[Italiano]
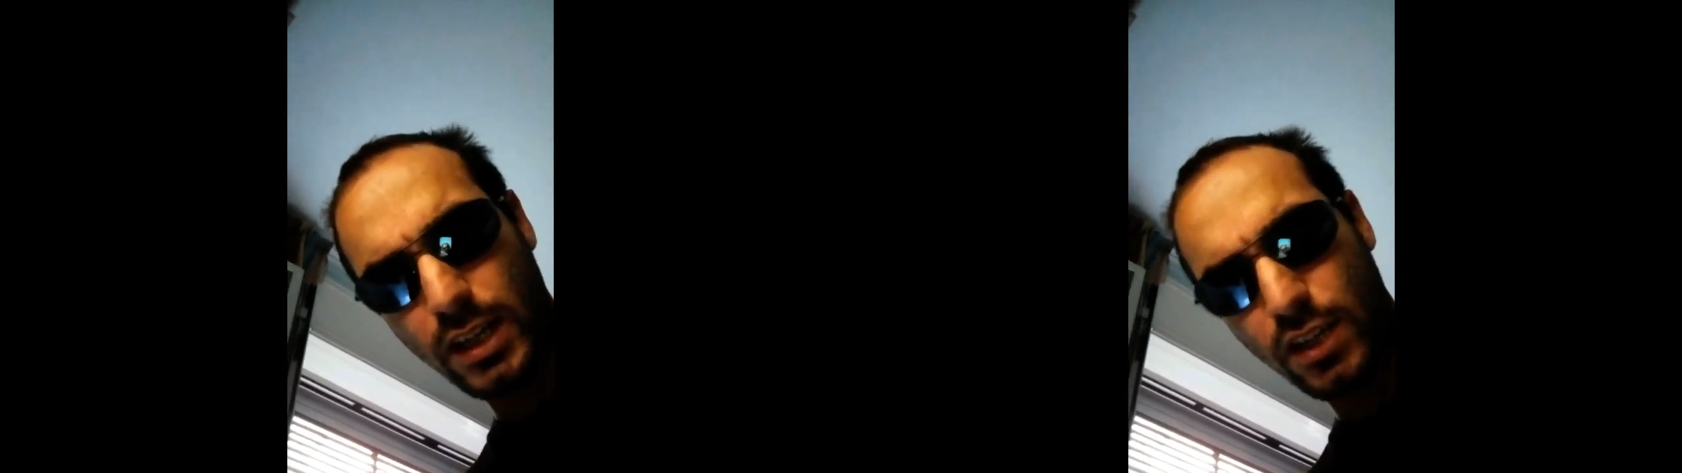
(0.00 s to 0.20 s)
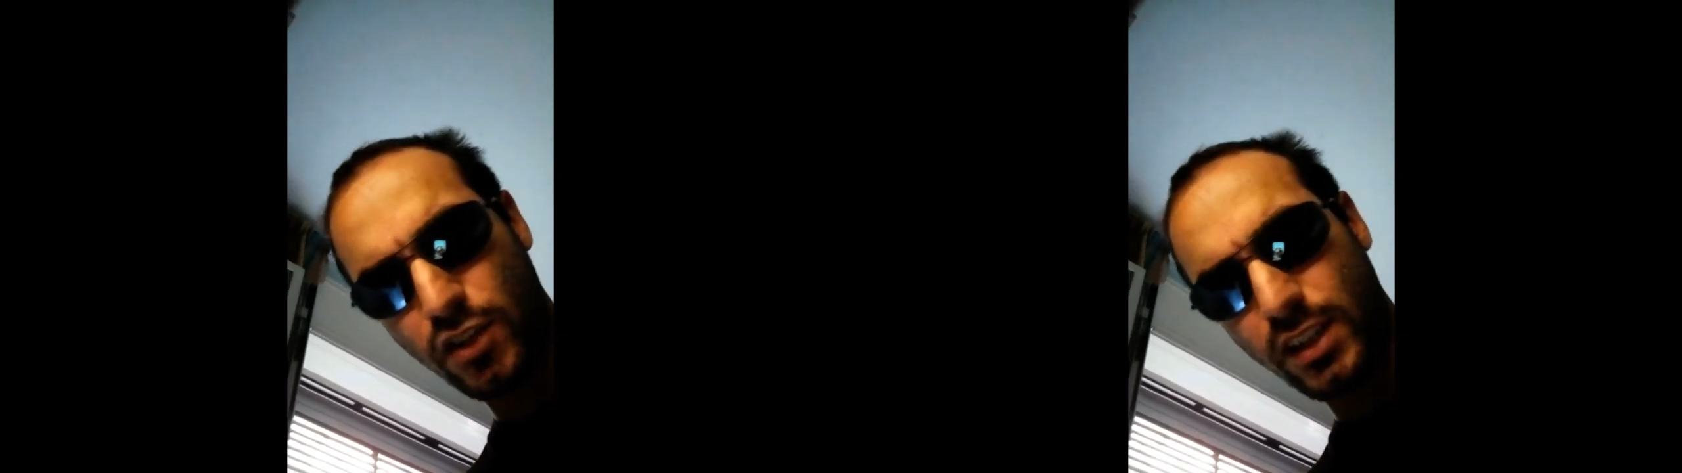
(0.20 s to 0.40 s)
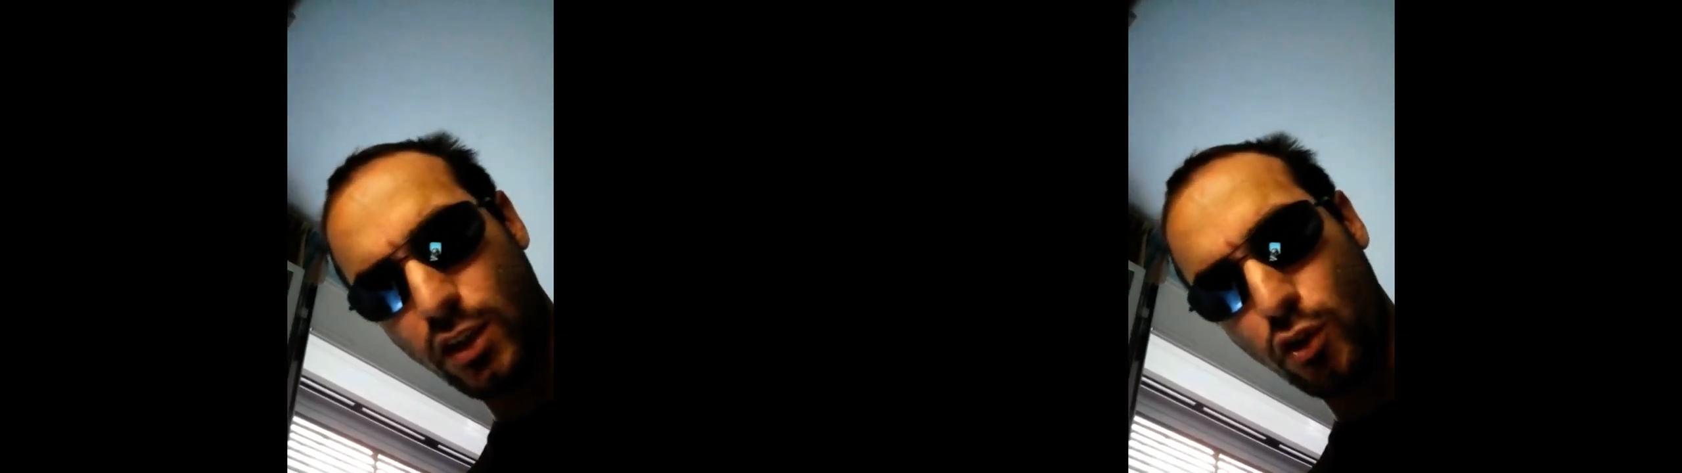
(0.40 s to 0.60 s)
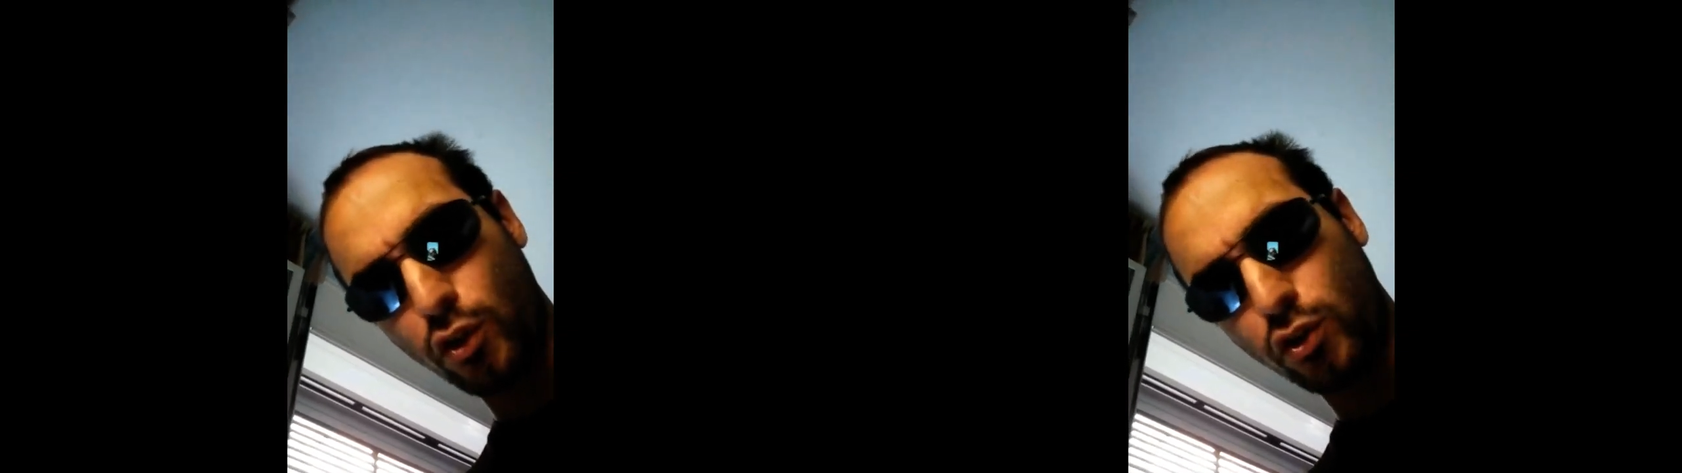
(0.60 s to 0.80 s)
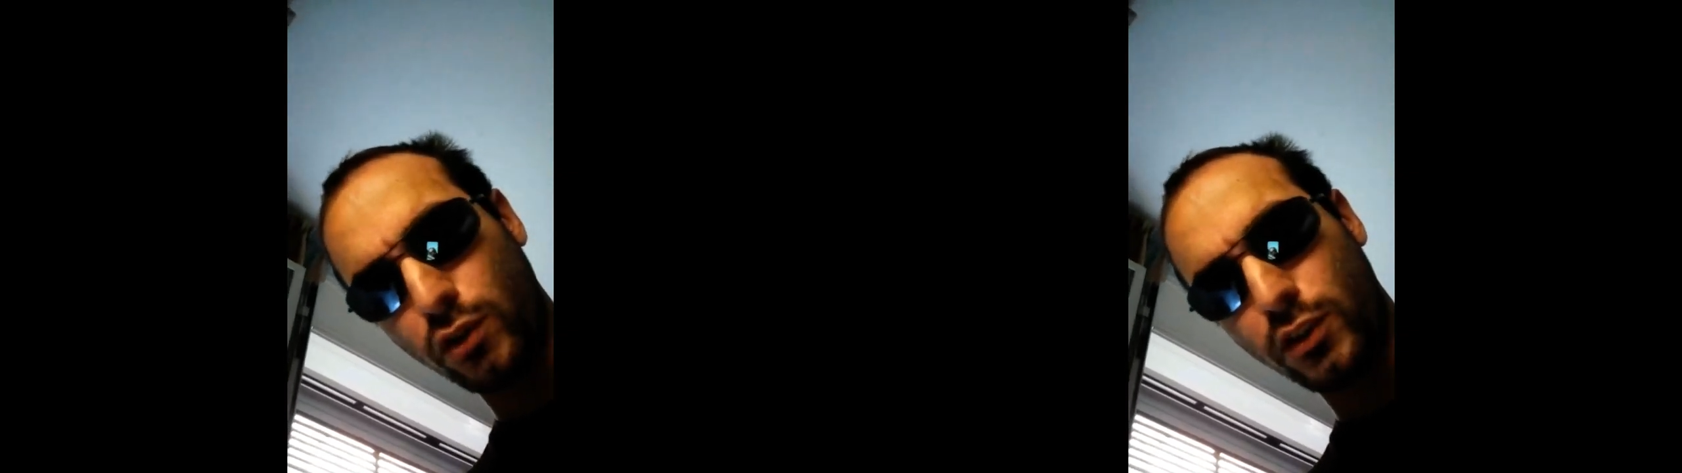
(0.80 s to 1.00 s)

nella leggenda con 8